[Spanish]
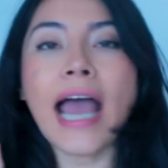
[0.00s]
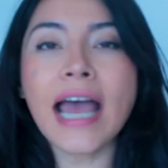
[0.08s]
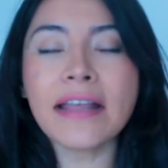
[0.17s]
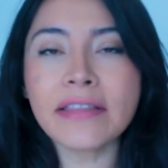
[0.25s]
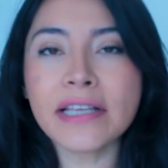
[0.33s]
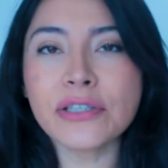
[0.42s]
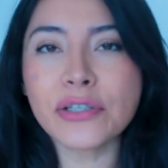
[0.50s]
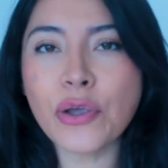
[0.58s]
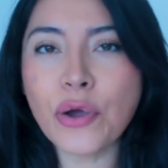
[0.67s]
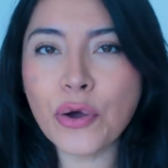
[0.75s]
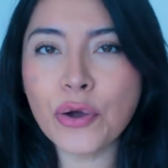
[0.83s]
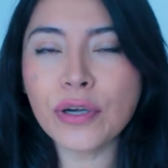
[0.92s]

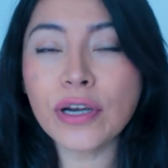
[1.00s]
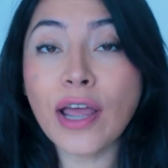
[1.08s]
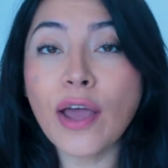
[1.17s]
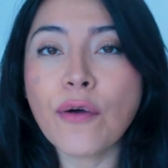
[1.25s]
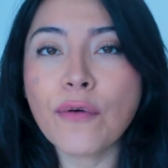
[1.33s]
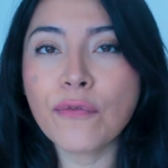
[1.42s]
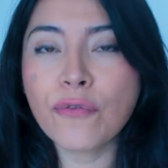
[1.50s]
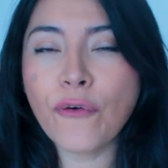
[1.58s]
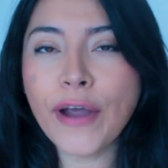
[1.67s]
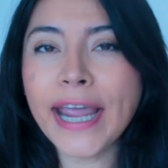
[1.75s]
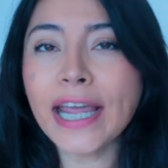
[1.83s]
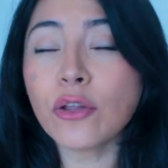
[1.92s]
Atención,
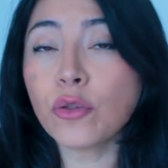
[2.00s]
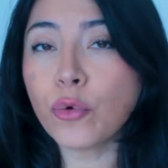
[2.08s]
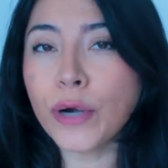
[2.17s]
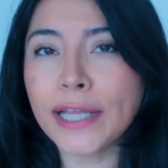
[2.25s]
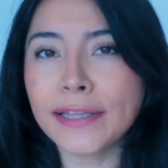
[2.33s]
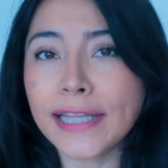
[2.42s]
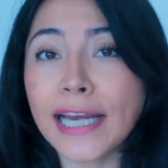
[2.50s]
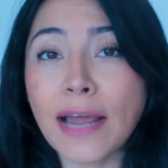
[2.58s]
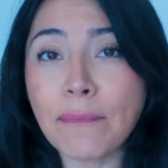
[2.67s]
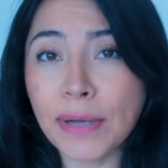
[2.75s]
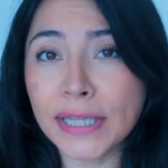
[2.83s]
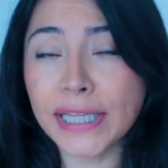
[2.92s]
fue durante
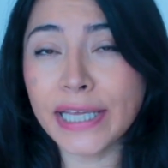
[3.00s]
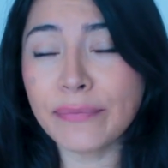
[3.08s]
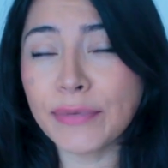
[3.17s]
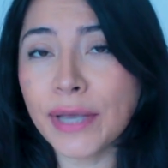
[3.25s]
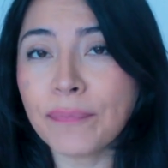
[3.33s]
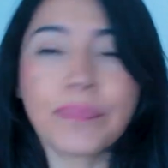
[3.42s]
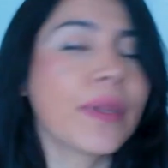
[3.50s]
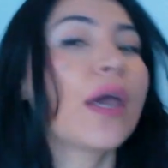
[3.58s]
la pandemia.